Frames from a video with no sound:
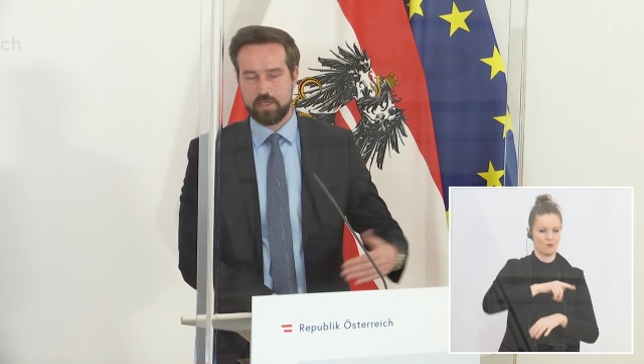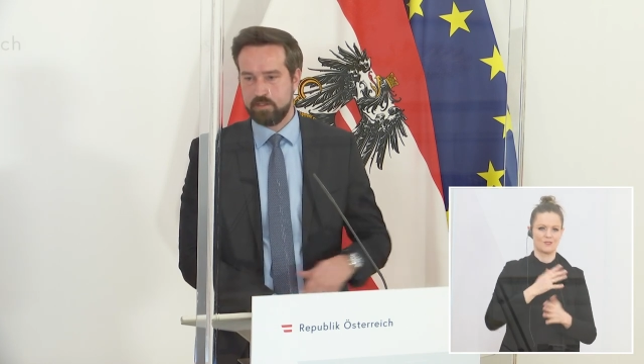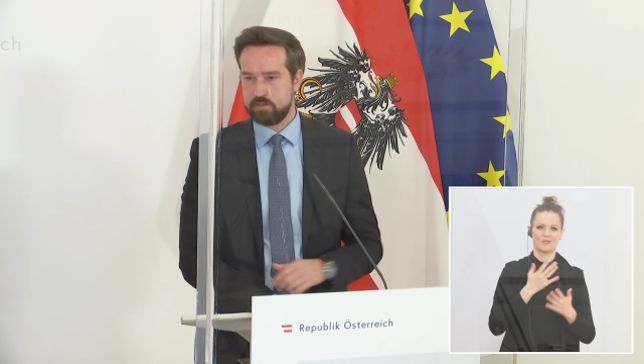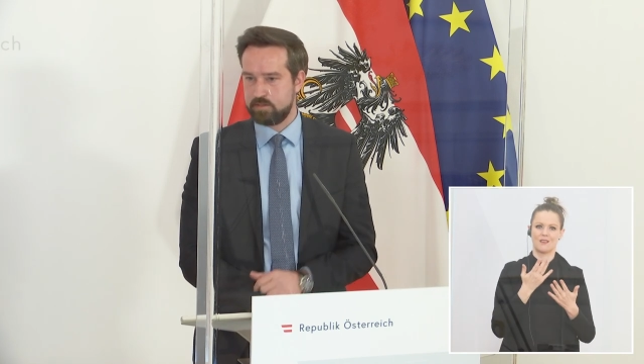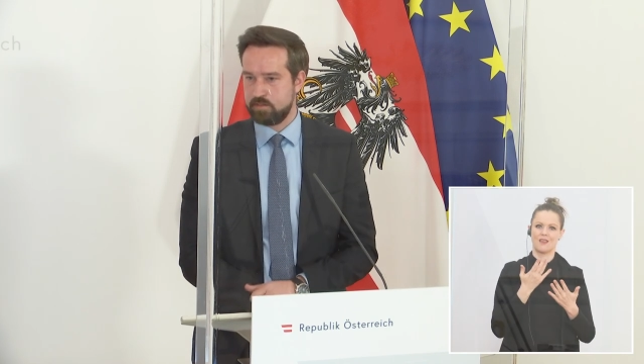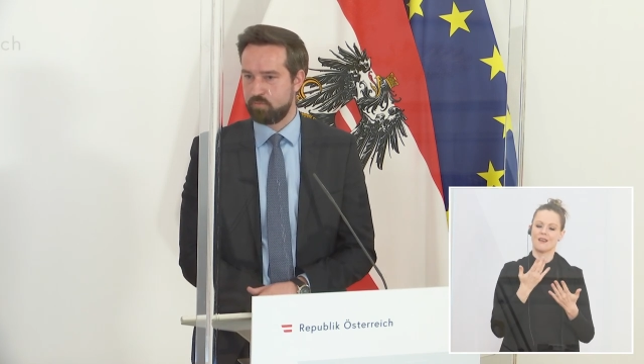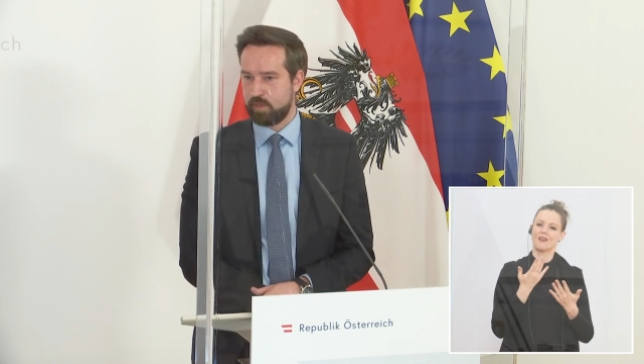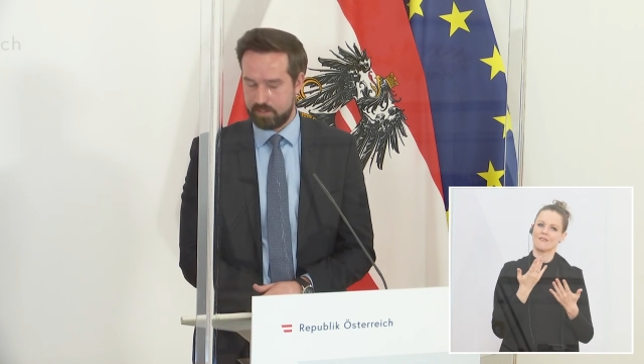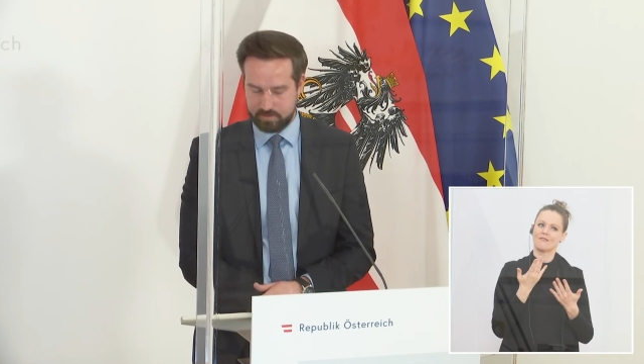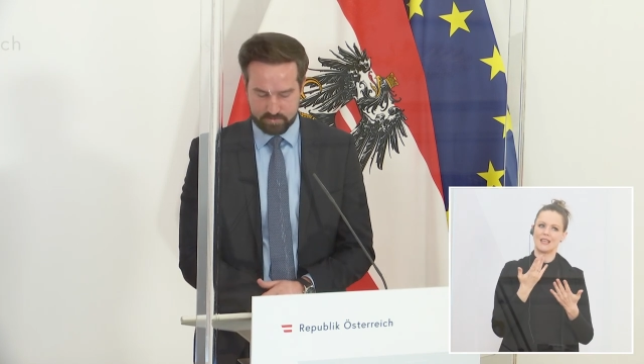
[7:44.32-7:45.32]
Richtsätze
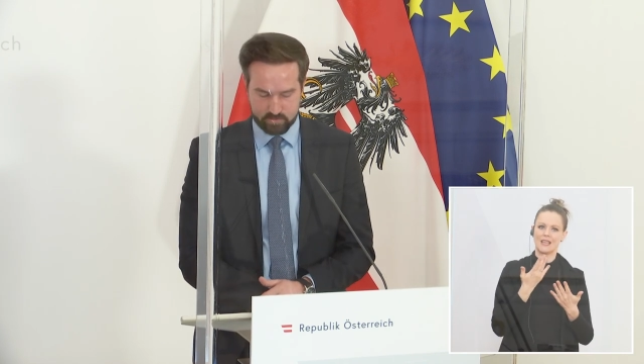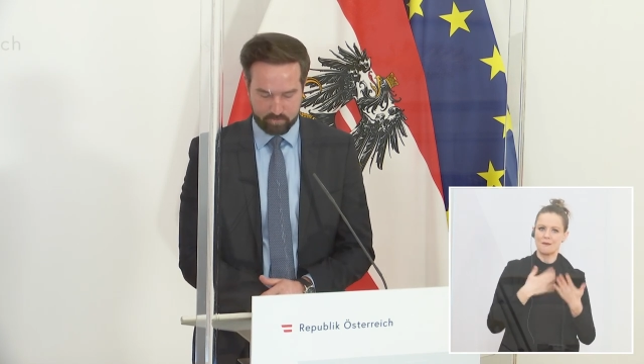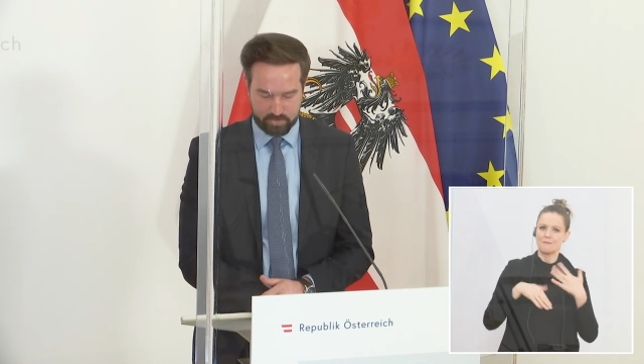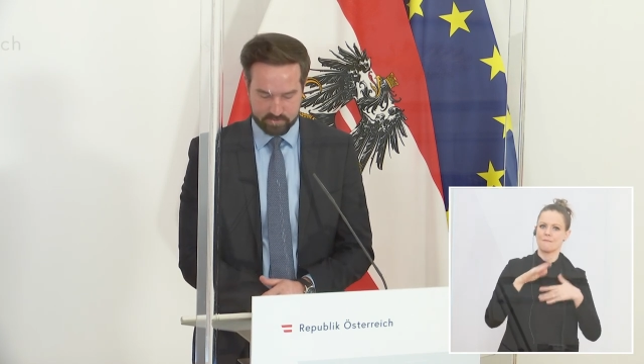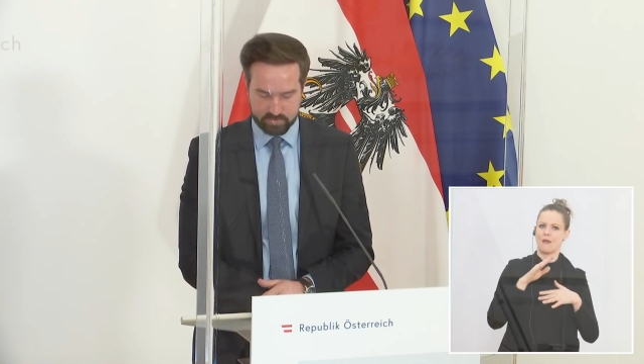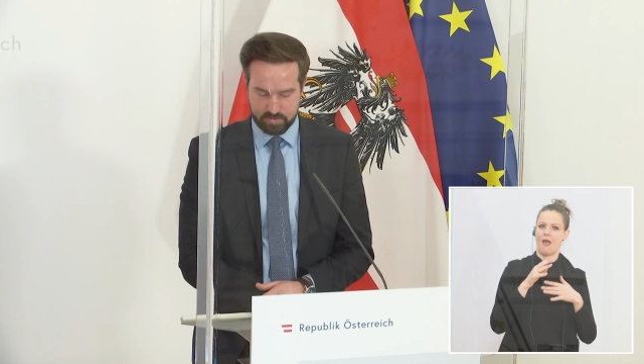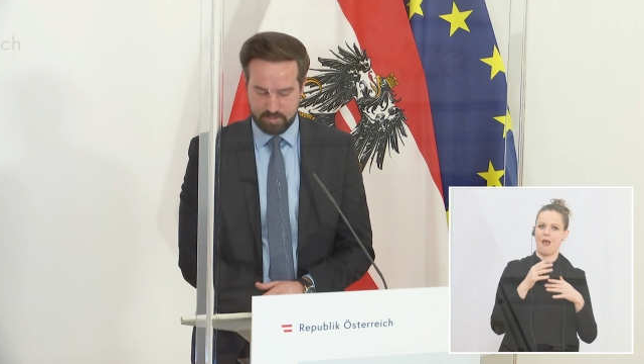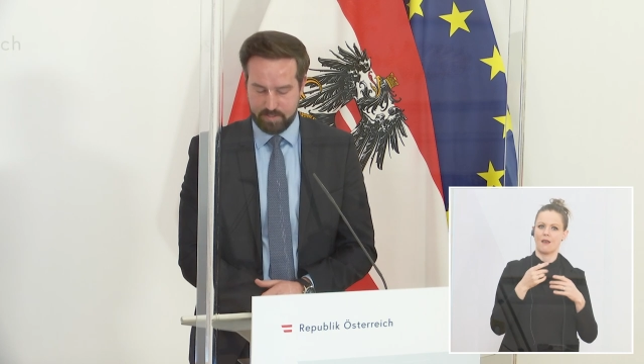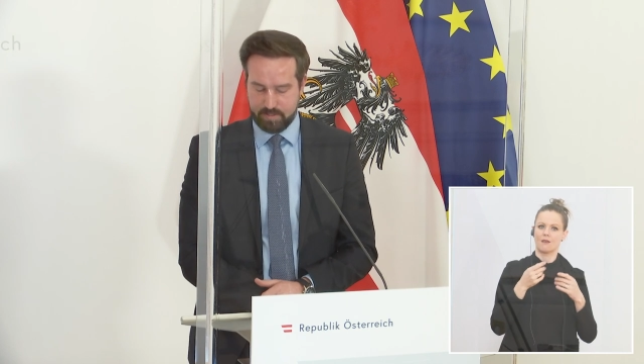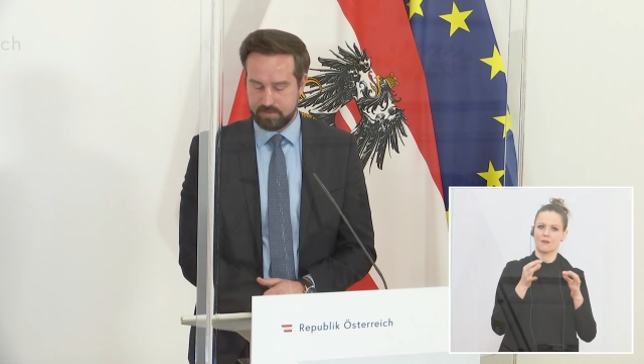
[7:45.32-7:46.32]
entsprechend anzupassen.
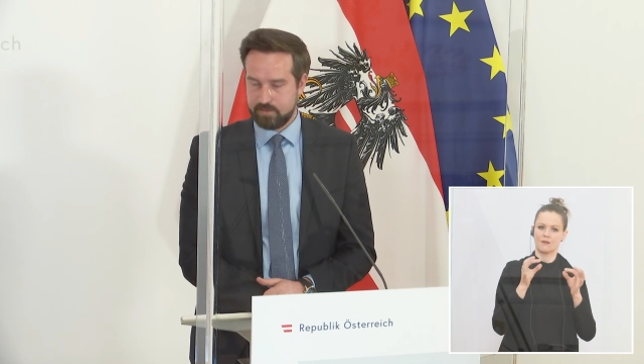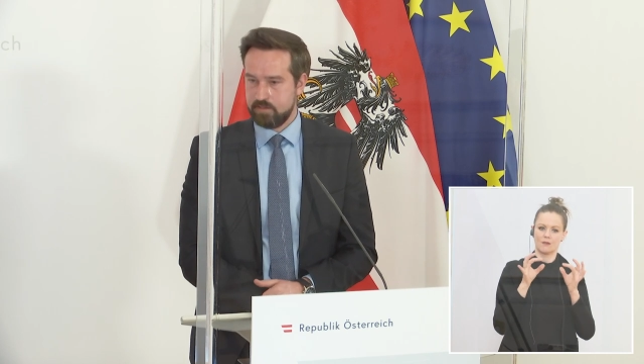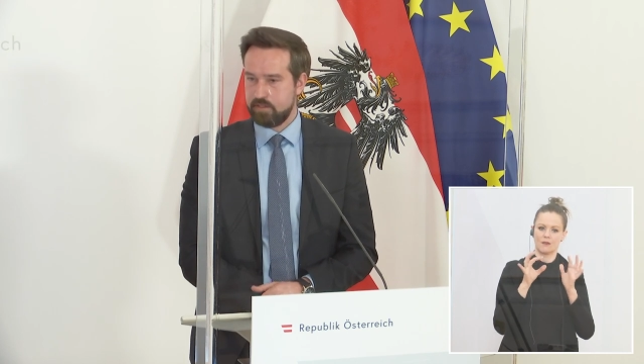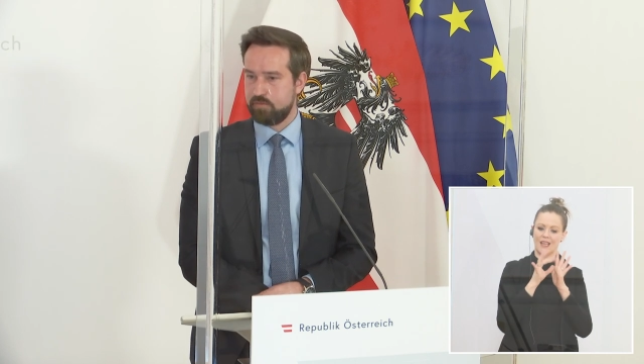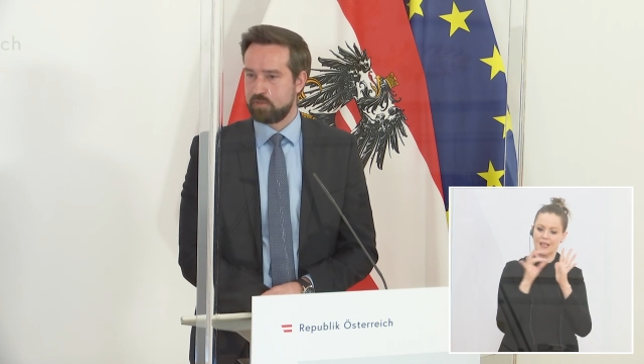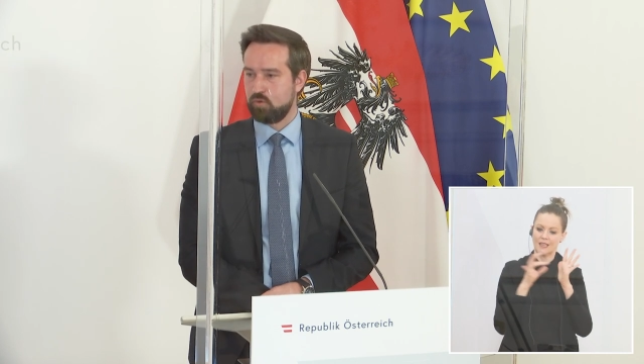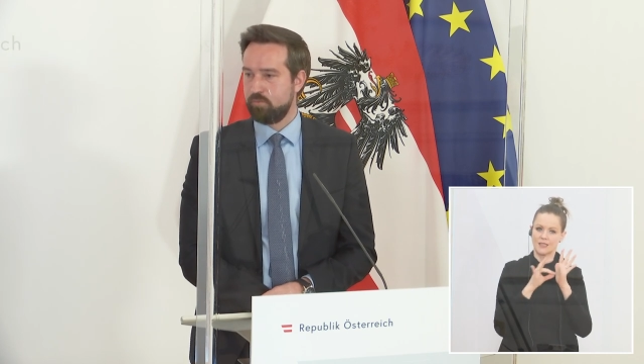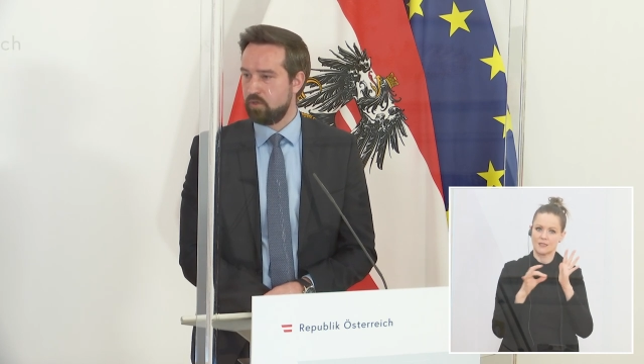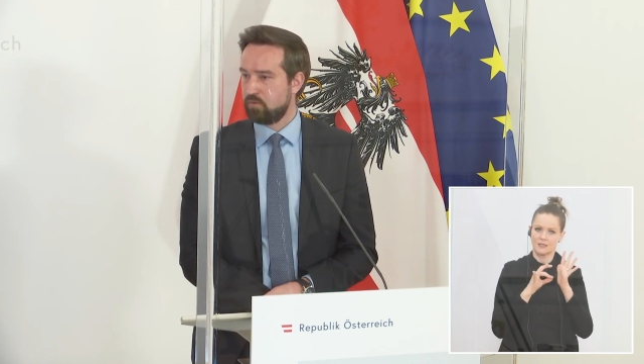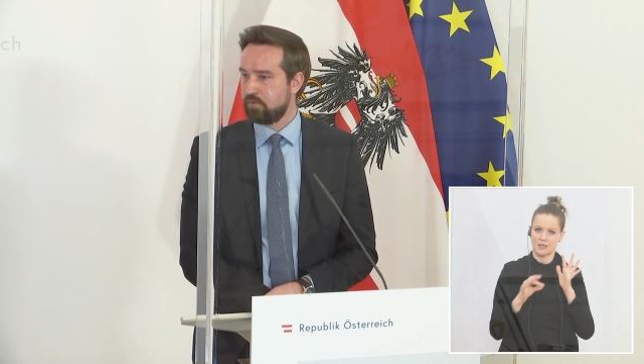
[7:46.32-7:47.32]
Das ist die
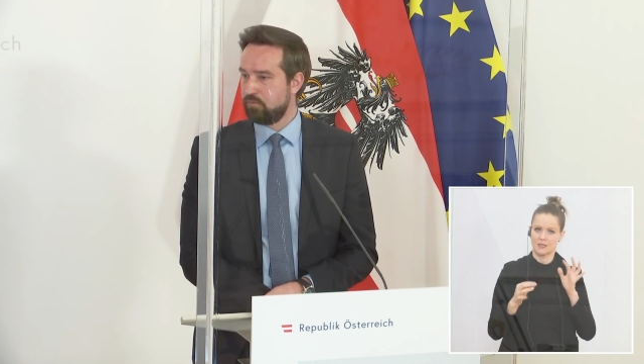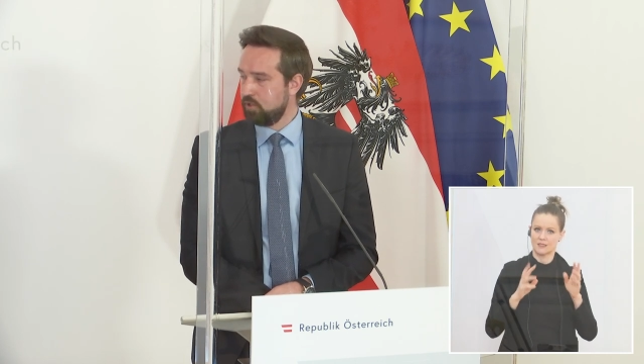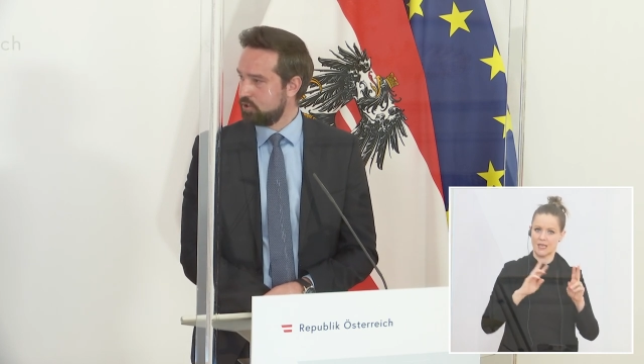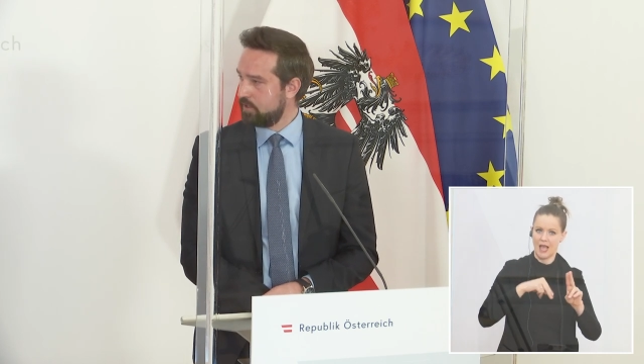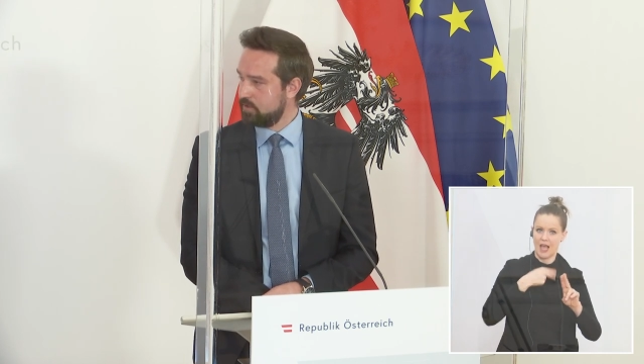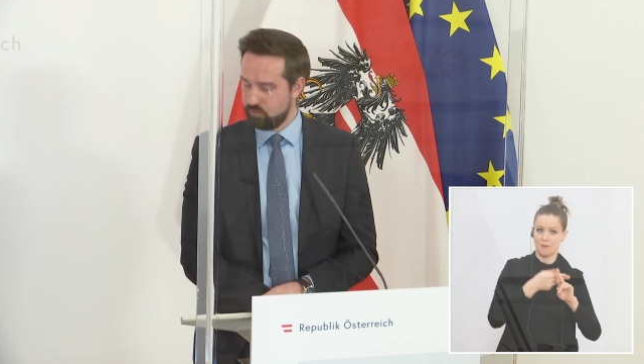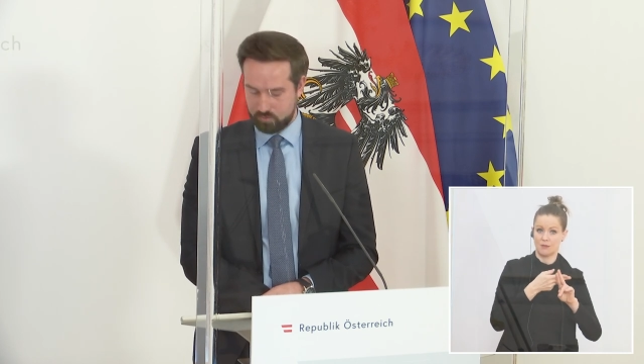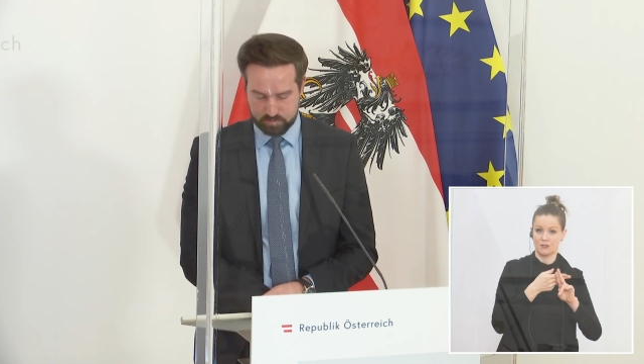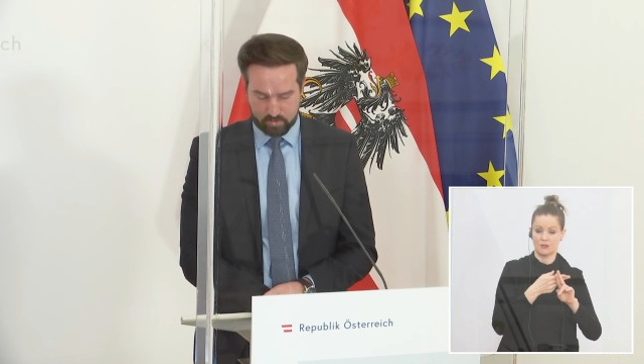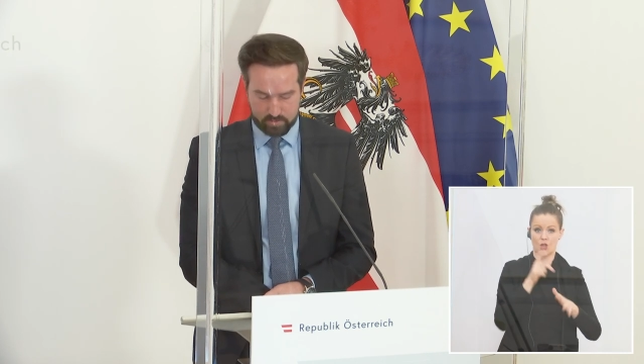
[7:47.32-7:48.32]
Verdoppelung der
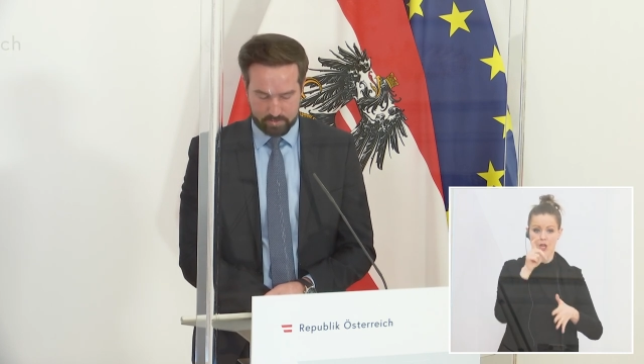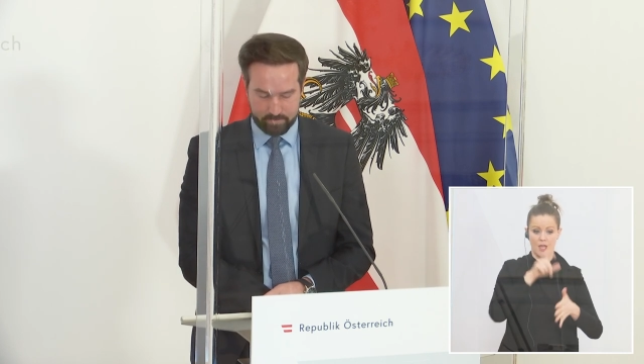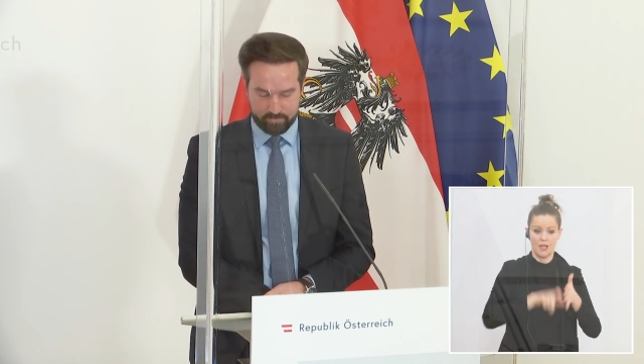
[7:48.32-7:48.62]
Führerscheinentzugsdauer.